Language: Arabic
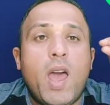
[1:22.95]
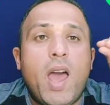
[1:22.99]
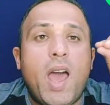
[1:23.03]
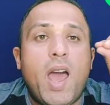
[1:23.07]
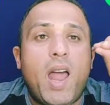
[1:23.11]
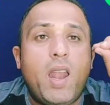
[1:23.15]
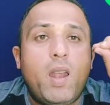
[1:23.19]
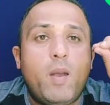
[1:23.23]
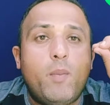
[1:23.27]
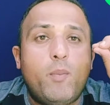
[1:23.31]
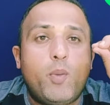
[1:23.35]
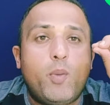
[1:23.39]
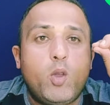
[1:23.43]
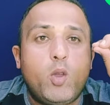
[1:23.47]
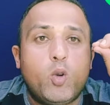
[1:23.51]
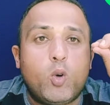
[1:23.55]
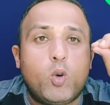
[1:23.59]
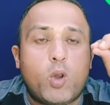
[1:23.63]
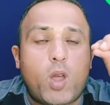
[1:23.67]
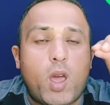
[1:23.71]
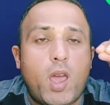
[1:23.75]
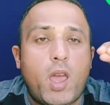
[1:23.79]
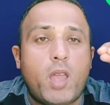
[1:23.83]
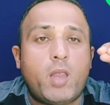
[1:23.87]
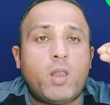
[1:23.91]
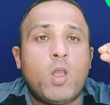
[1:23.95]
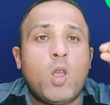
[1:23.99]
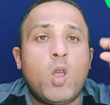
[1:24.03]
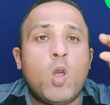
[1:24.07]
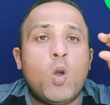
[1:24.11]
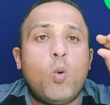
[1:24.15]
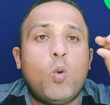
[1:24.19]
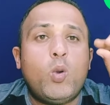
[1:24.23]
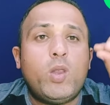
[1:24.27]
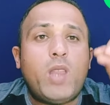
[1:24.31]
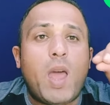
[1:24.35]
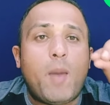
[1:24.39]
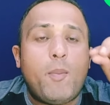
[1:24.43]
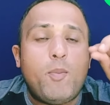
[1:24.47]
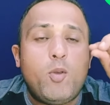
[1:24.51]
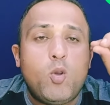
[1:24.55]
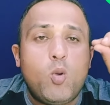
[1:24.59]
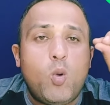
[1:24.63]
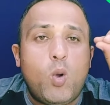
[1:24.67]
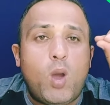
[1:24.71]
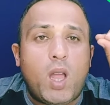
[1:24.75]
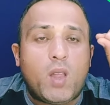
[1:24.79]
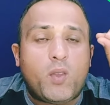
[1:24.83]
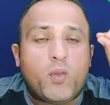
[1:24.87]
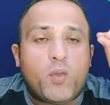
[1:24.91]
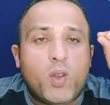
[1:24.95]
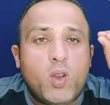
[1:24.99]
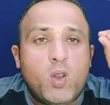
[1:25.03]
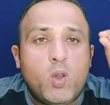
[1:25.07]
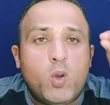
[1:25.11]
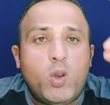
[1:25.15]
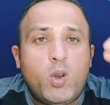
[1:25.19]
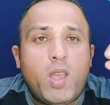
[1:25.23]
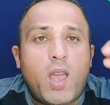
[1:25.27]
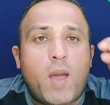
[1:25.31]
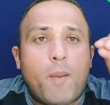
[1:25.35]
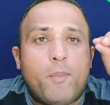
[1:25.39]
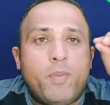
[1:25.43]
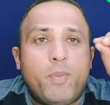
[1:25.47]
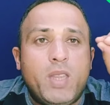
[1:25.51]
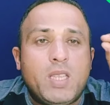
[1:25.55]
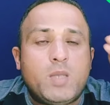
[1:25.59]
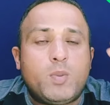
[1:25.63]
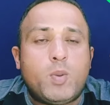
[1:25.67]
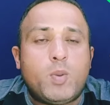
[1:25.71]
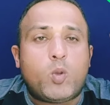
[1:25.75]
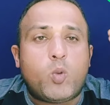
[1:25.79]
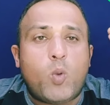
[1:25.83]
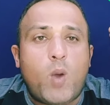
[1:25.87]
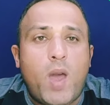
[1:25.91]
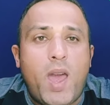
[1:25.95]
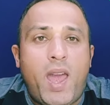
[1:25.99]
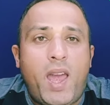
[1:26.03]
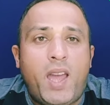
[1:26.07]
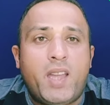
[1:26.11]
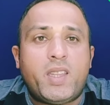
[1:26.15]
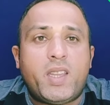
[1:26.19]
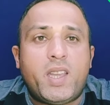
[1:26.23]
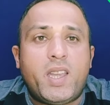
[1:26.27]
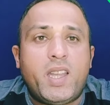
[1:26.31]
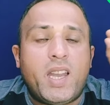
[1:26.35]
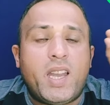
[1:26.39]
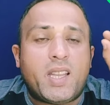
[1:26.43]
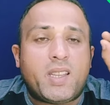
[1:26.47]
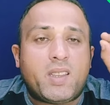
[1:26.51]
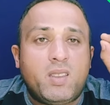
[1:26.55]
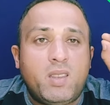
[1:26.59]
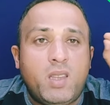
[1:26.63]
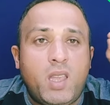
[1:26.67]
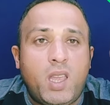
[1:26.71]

البيوريت وده بيوجد في اليوريا بنسبه 1 الى